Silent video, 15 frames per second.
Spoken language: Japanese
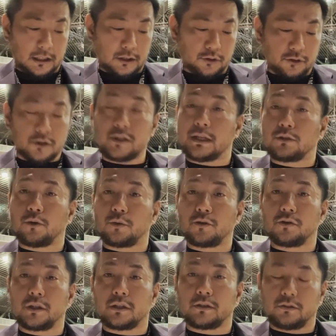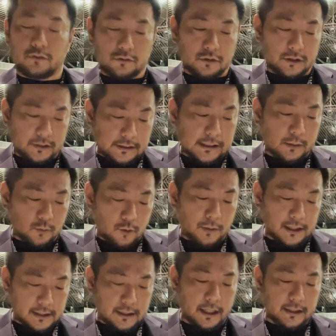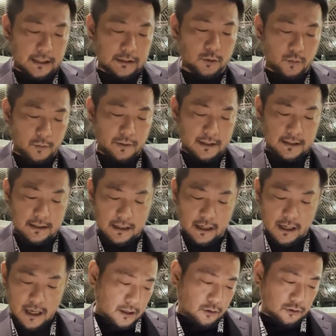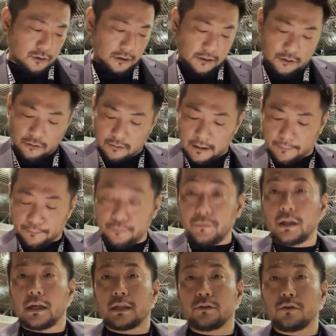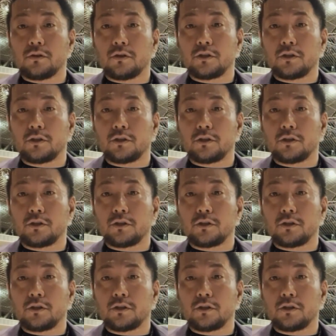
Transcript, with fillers: のニュースが飛び込んでくることを井口さんも待ちたいなと思います。本当に今日はあの